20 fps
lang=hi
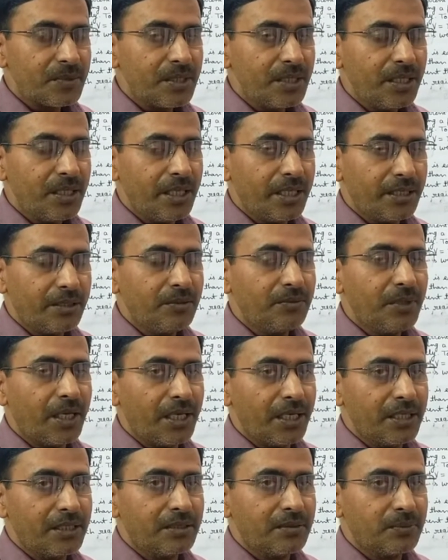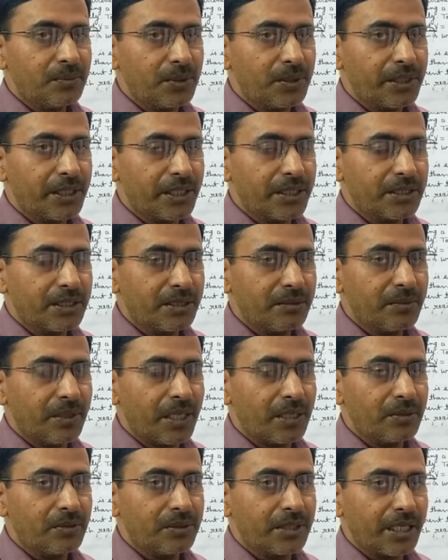एक्यूबैलेंस वोल्टेज की
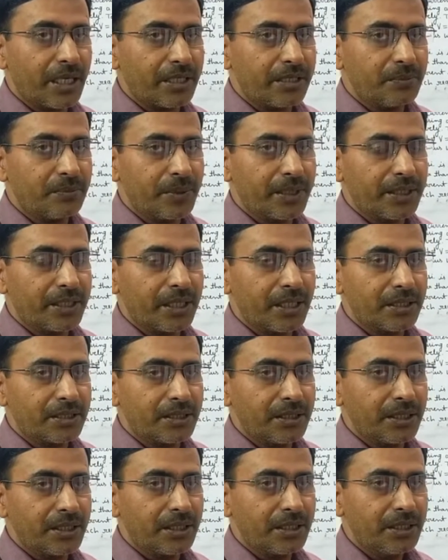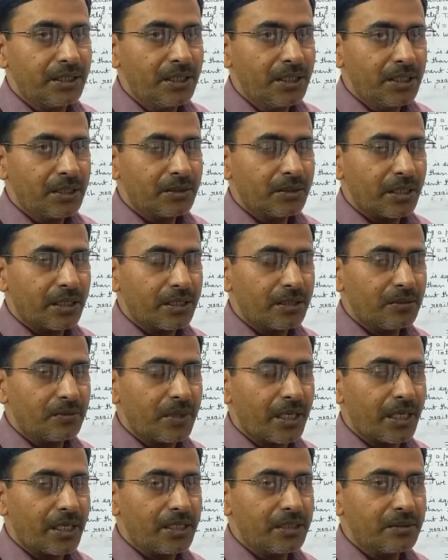वैल्यू क्या डिपेंड करती है तो
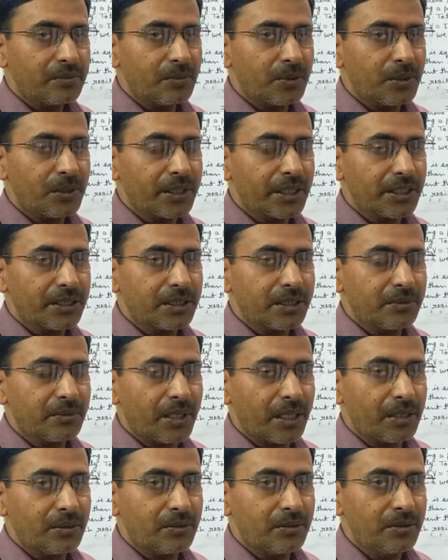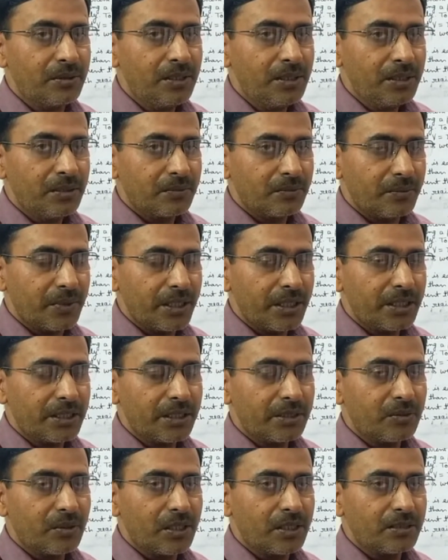एक्यूबैलेंस वोल्टेज की वैल्यू बी इज
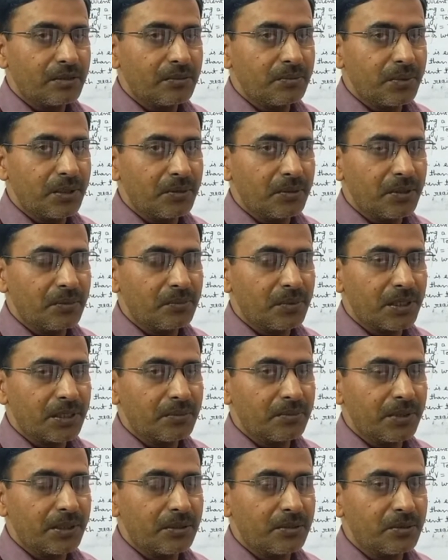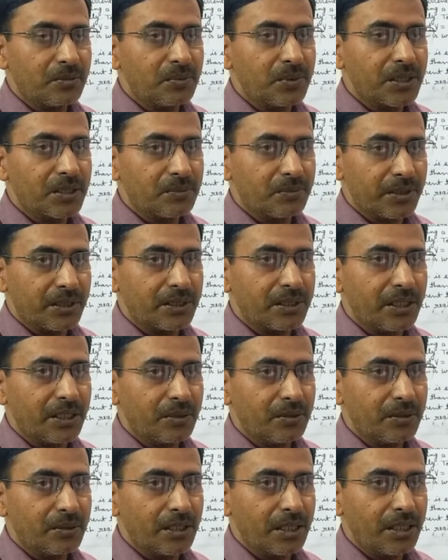इक्वल टू बी वन प्लस बी टू प्लस बी थ्री
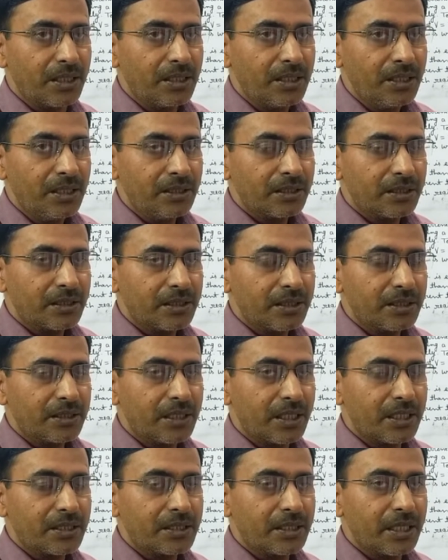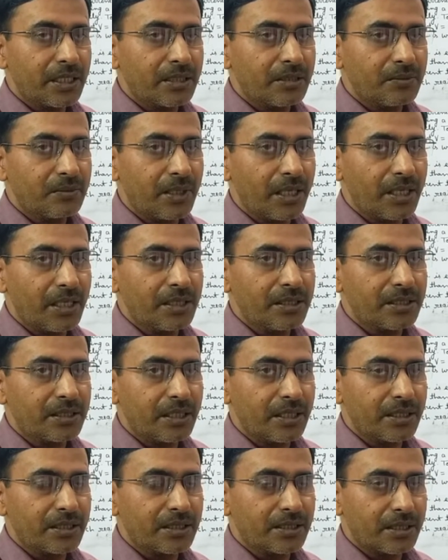होगा इसी तरह से एक्यूबैलेंस
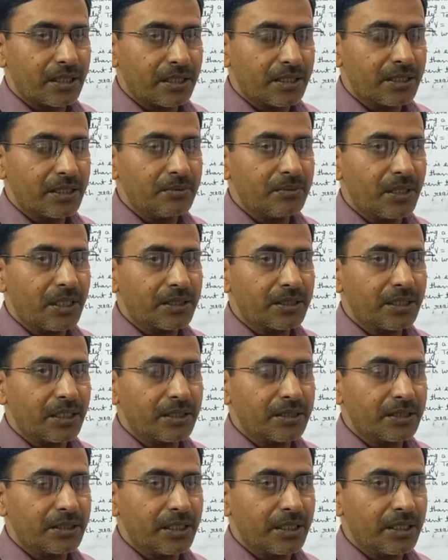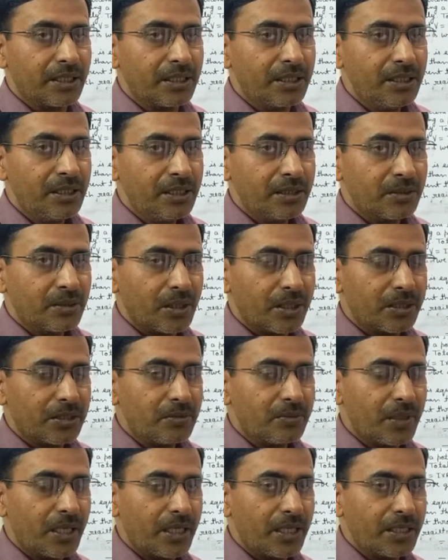रजिस्टर की बात करते हैं तो
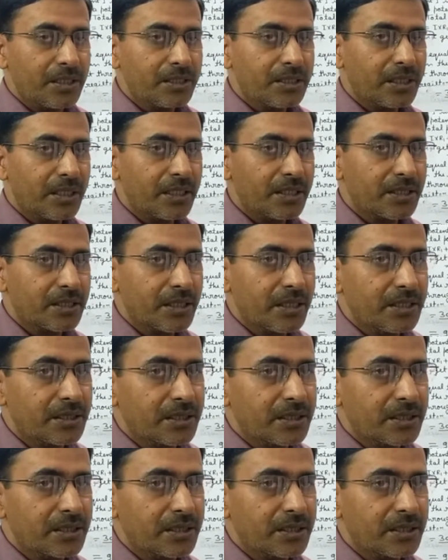एक्यूबैलेंस रजिस्टेंस